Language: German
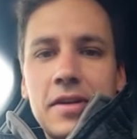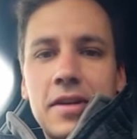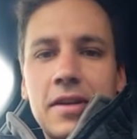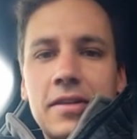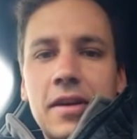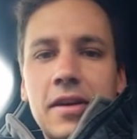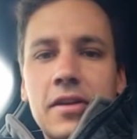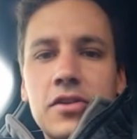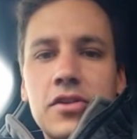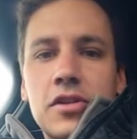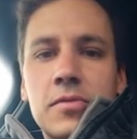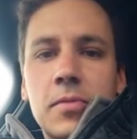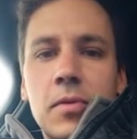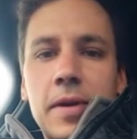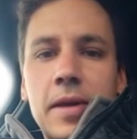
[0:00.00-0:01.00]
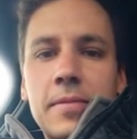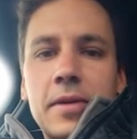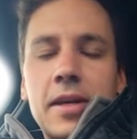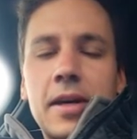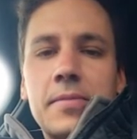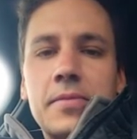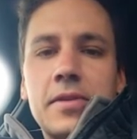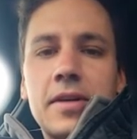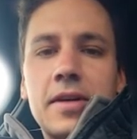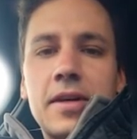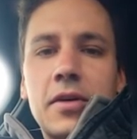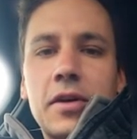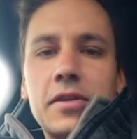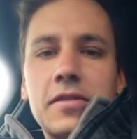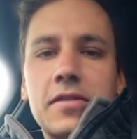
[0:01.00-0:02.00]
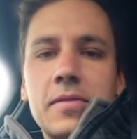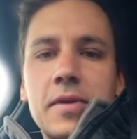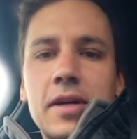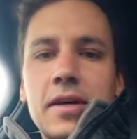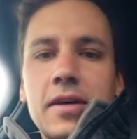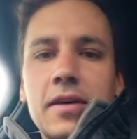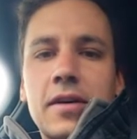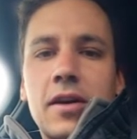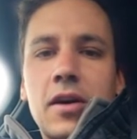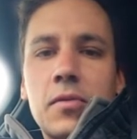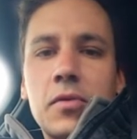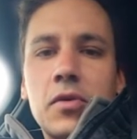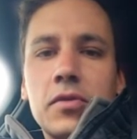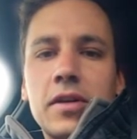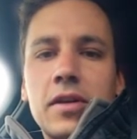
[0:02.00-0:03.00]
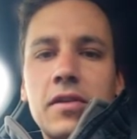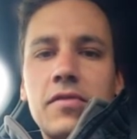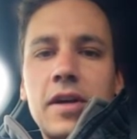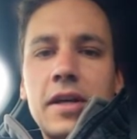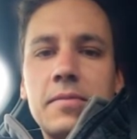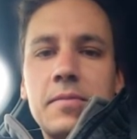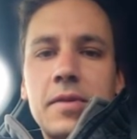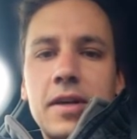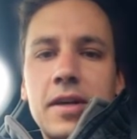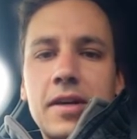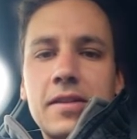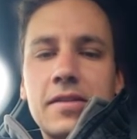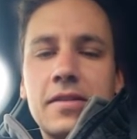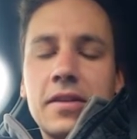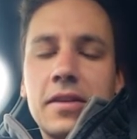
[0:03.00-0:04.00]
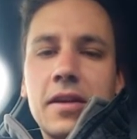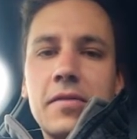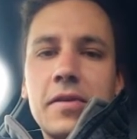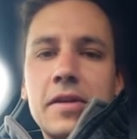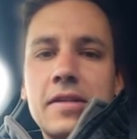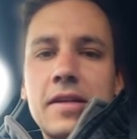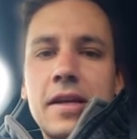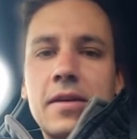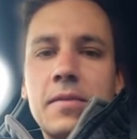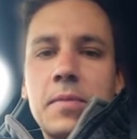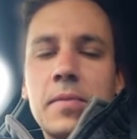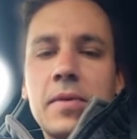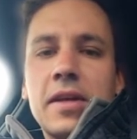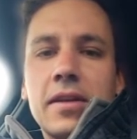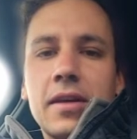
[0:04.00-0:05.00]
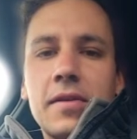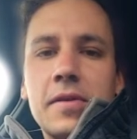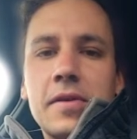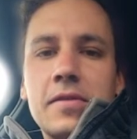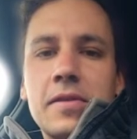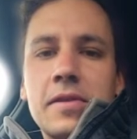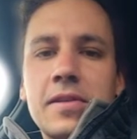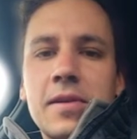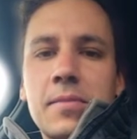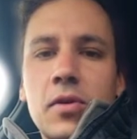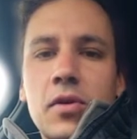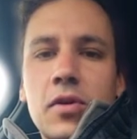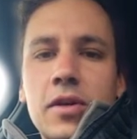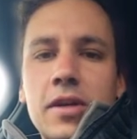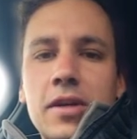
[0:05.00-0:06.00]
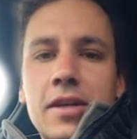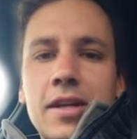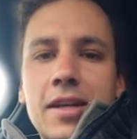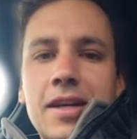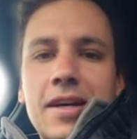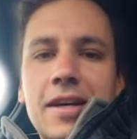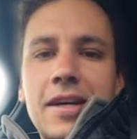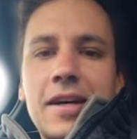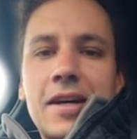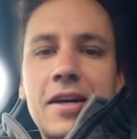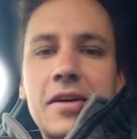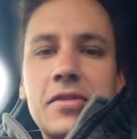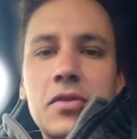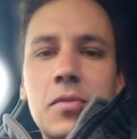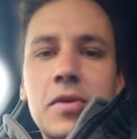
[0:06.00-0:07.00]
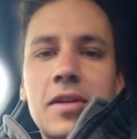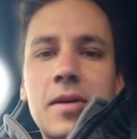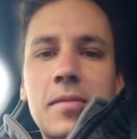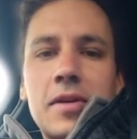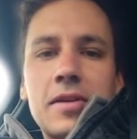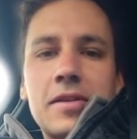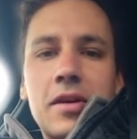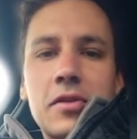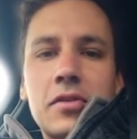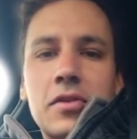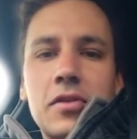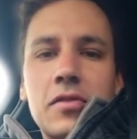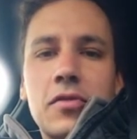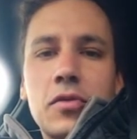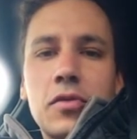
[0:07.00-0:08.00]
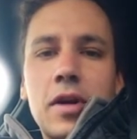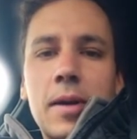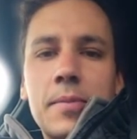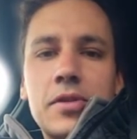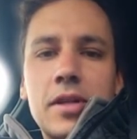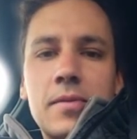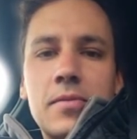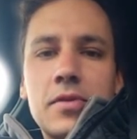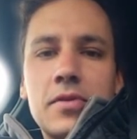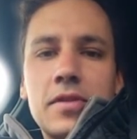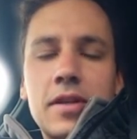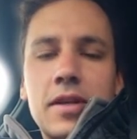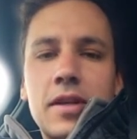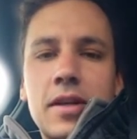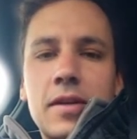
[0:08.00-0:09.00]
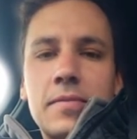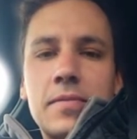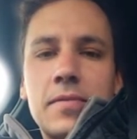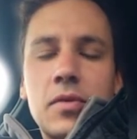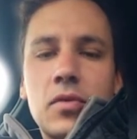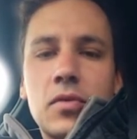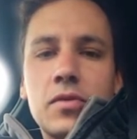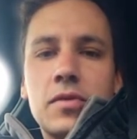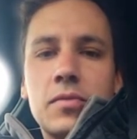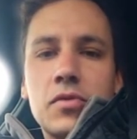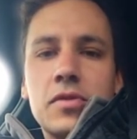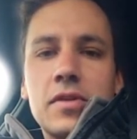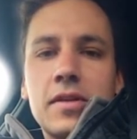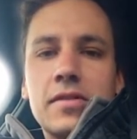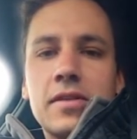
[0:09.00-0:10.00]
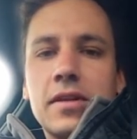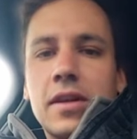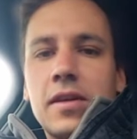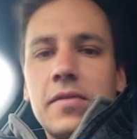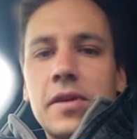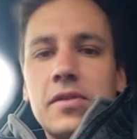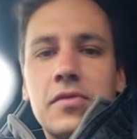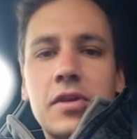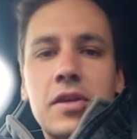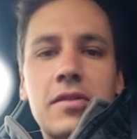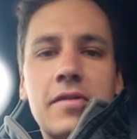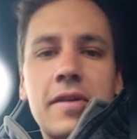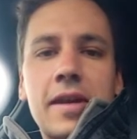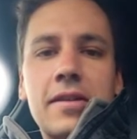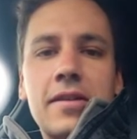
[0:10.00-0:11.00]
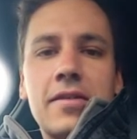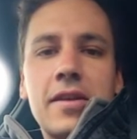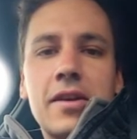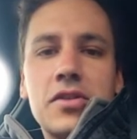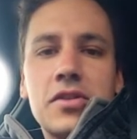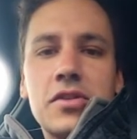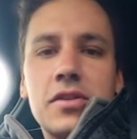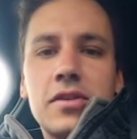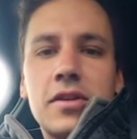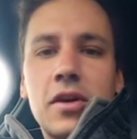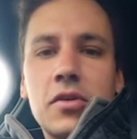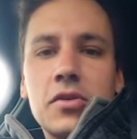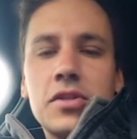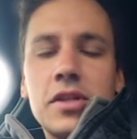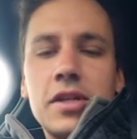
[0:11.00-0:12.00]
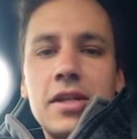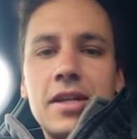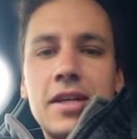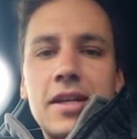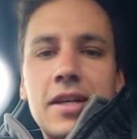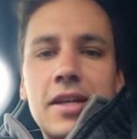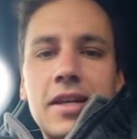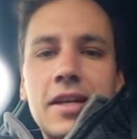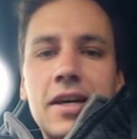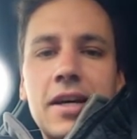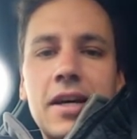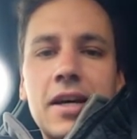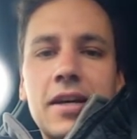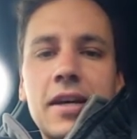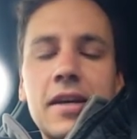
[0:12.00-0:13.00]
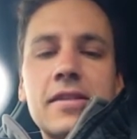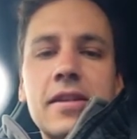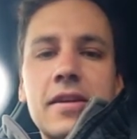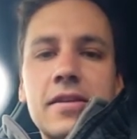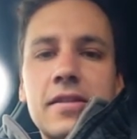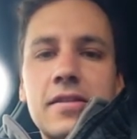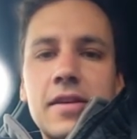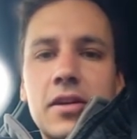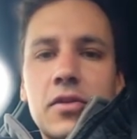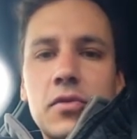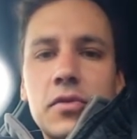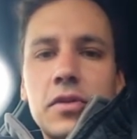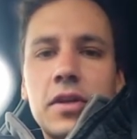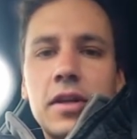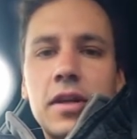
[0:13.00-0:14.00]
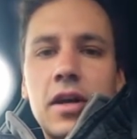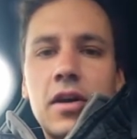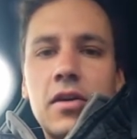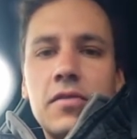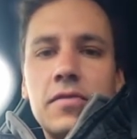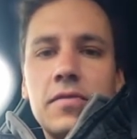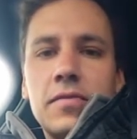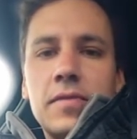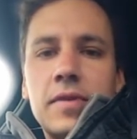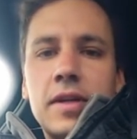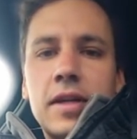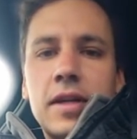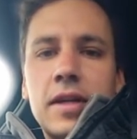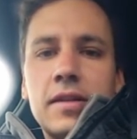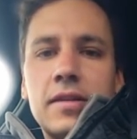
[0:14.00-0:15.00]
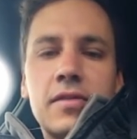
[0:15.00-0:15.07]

ein bisschen ein technisches Problem gehabt. Äh, heute sind wir kaum Runden gefahren. Äh, das Getriebe ist, beim Getriebe ist was gebrochen. Äh, somit haben wir das Auto früh abstellen müssen ähm, und müssen das Getriebe jetzt für die zweite Session tauschen. Äh, gestern ist es sehr gut gelaufen. Äh,